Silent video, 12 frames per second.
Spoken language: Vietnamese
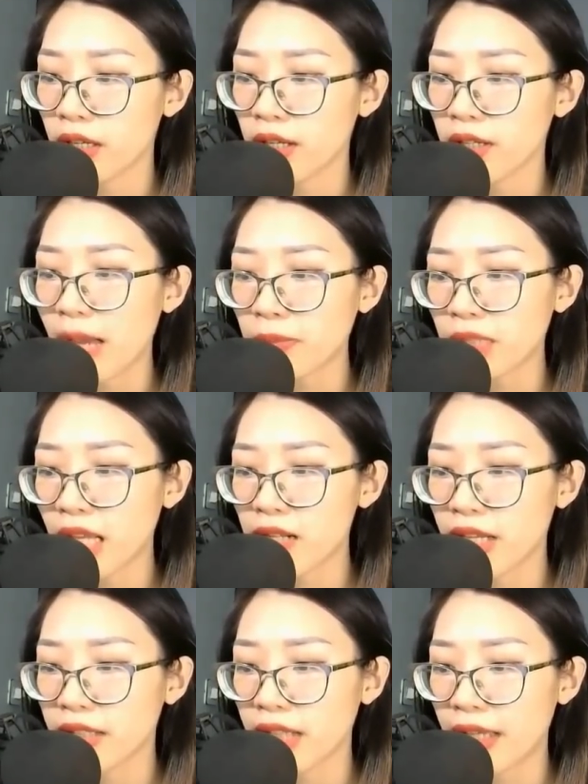Đám thanh
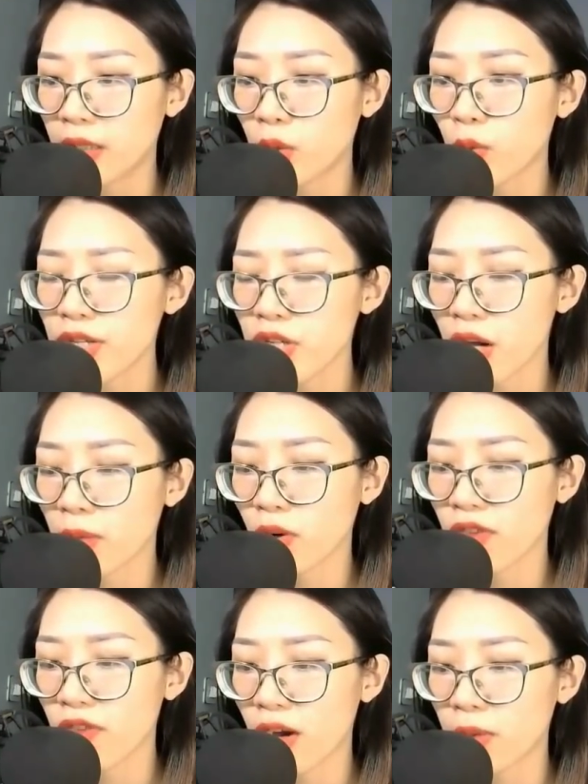liên này quay tròn
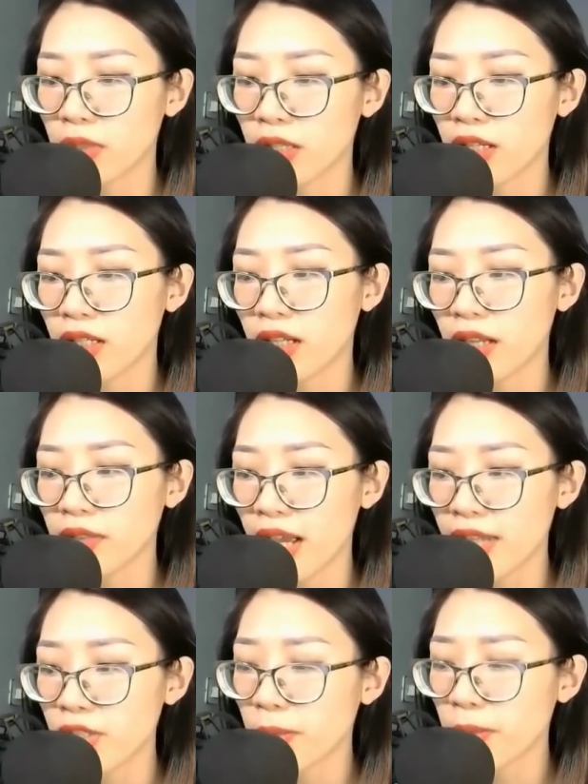một vòng, hình
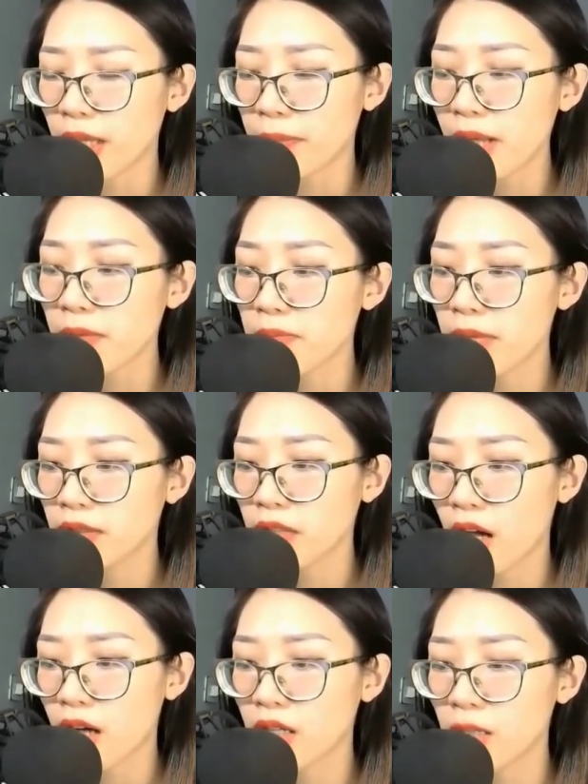thể trong nháy mắt biến
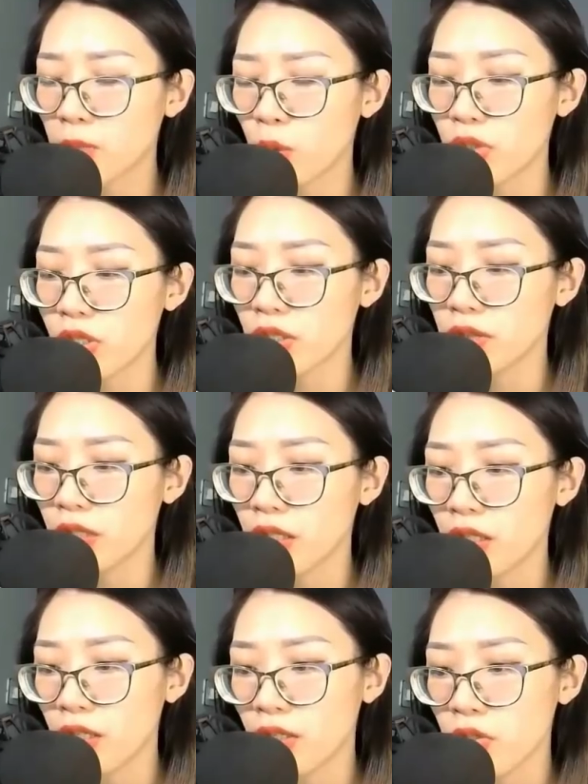to hơn một trường,
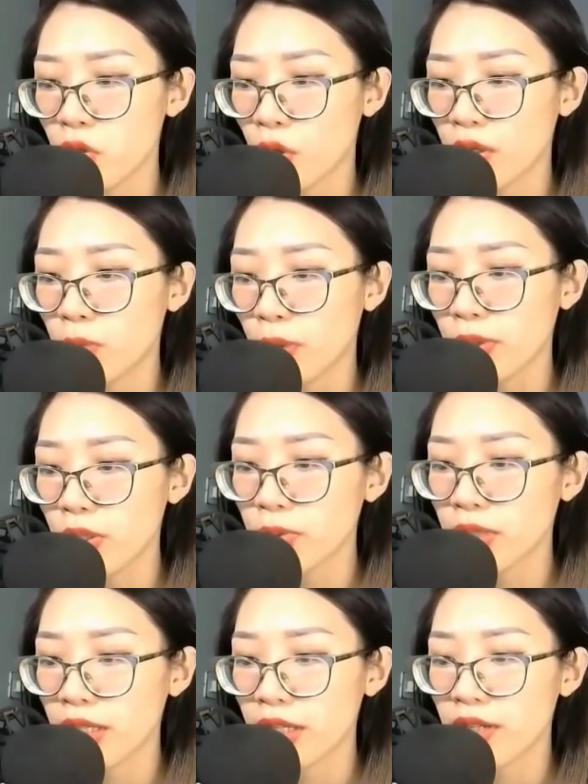rồi một chút
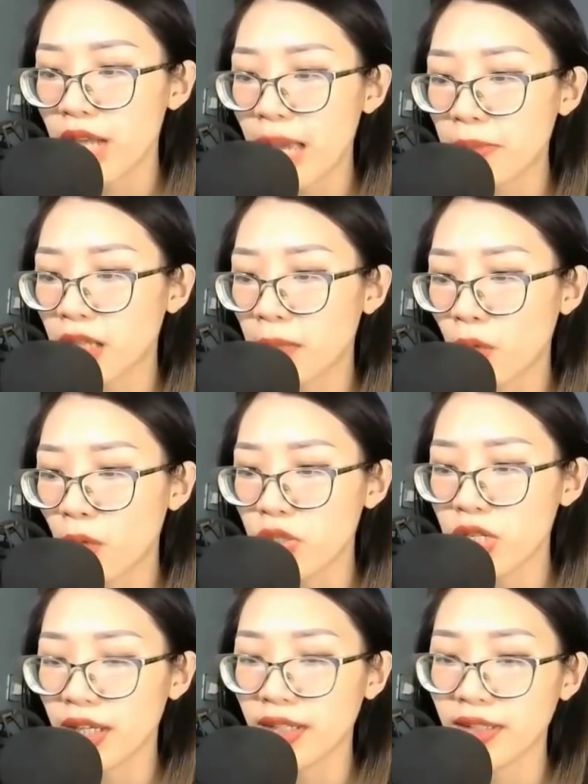đem cả bầu
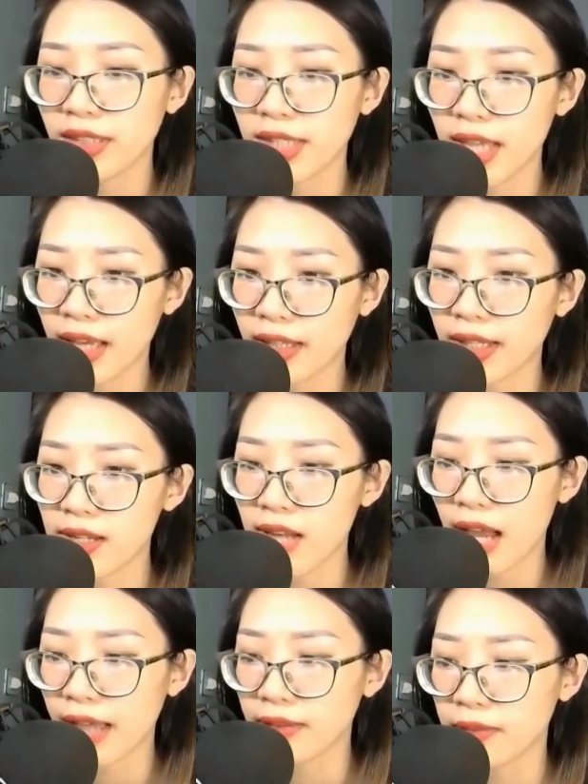trời che kín
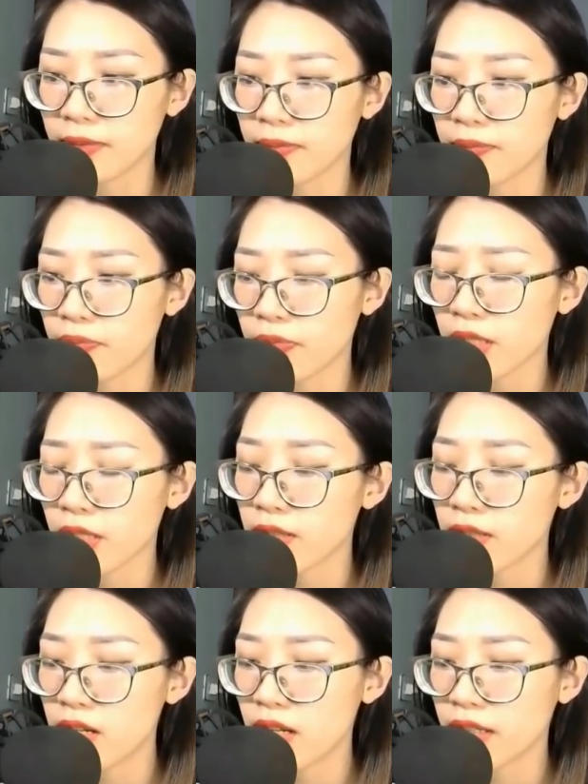lại.
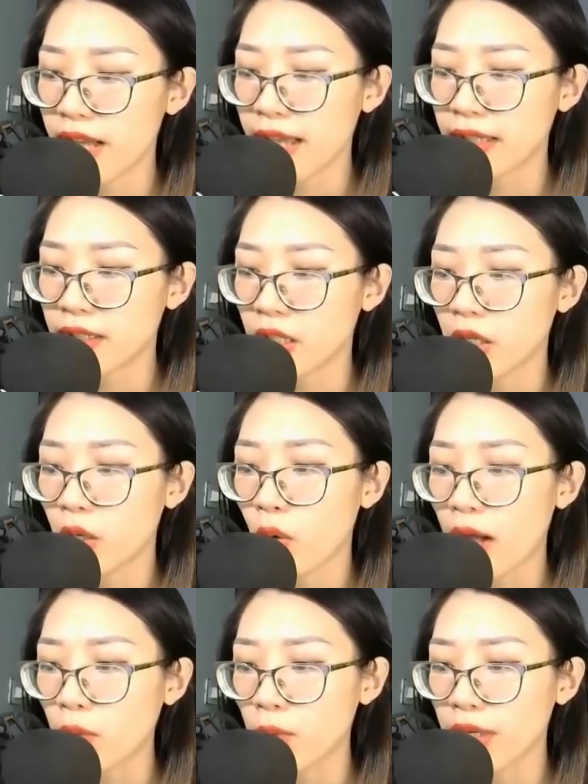Lần này,
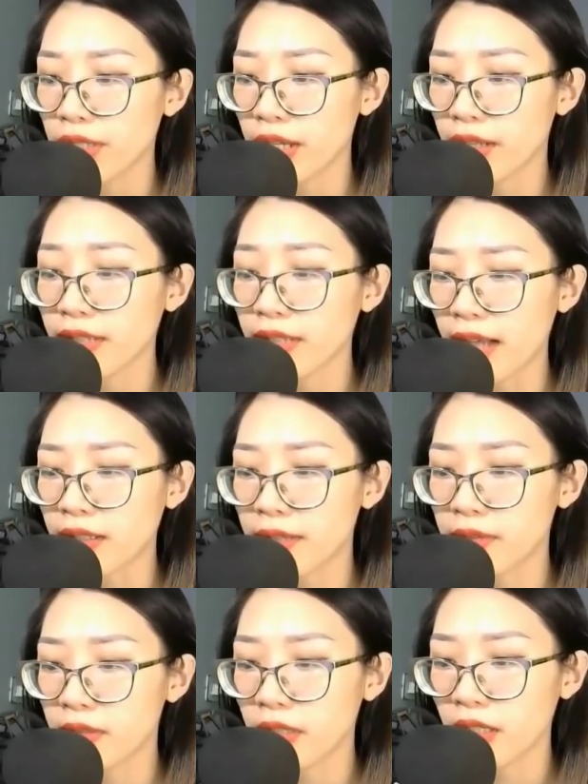họa nguyện nhân cả
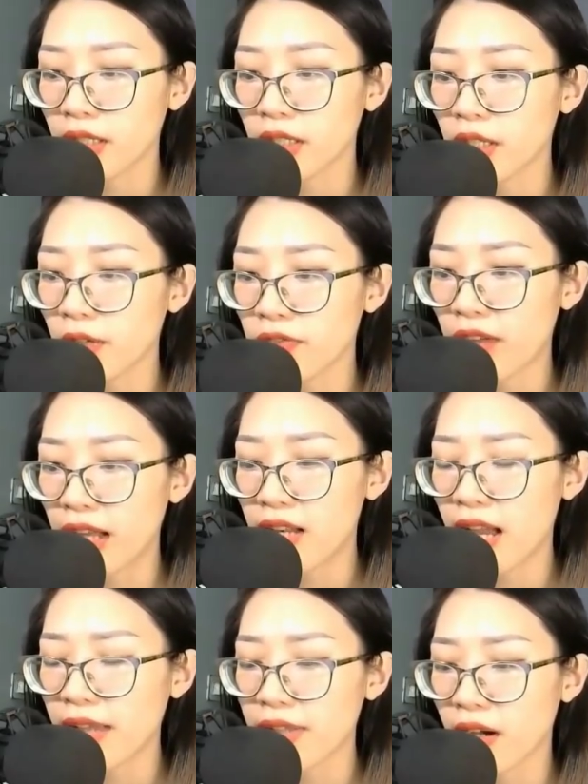kinh, không phải
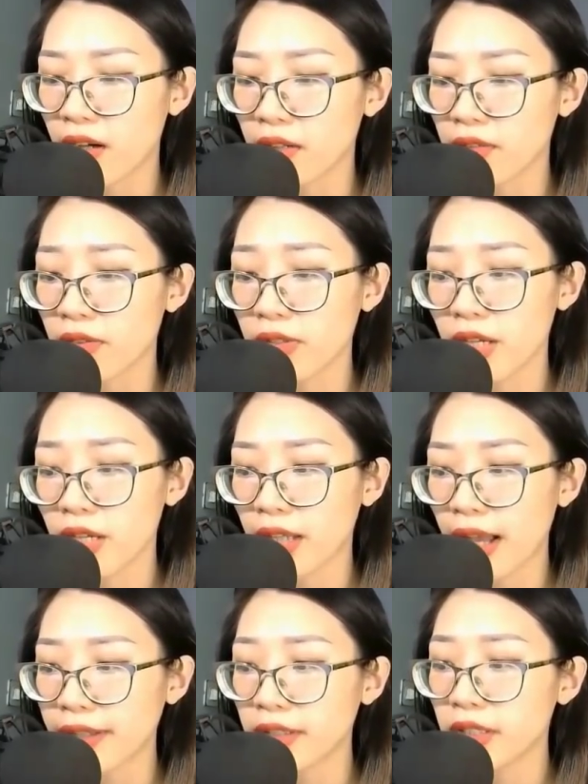là nhỏ, nhưng
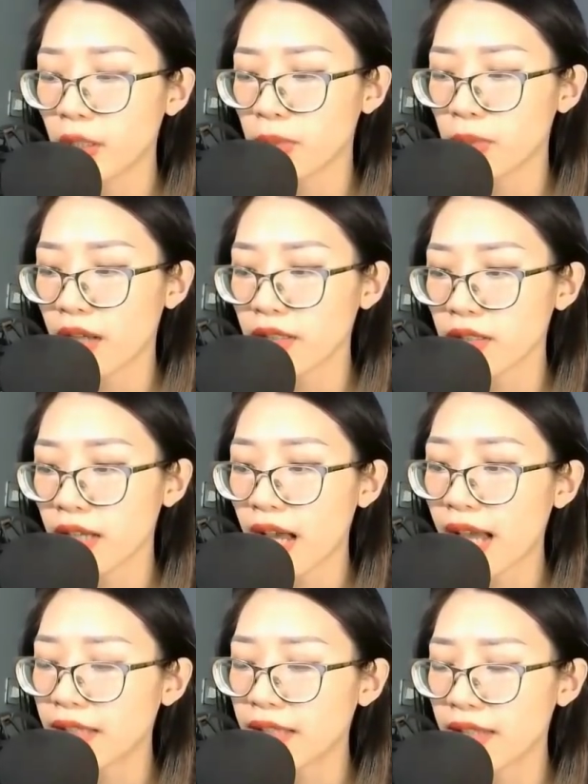hắn không nói,
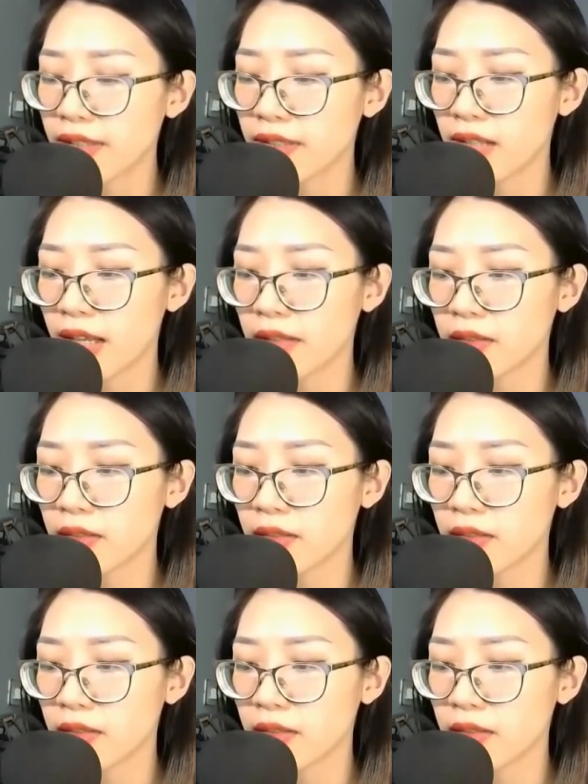hai tay dường lên.